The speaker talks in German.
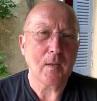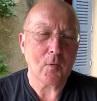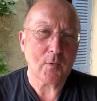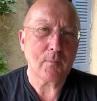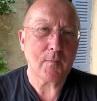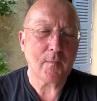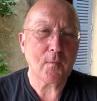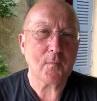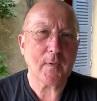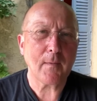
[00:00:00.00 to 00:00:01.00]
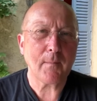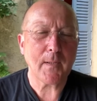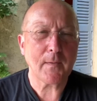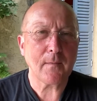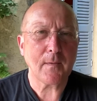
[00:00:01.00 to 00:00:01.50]
auch die
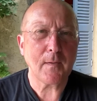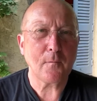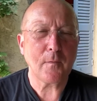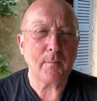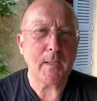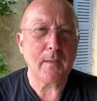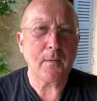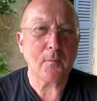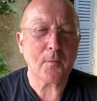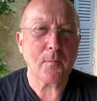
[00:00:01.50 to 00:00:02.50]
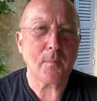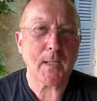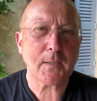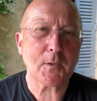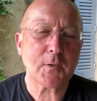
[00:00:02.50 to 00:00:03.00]
Beziehungsarbeit in den Familien und
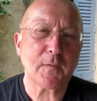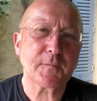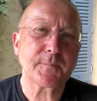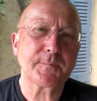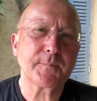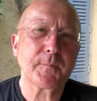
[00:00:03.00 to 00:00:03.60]
Partnerschaften,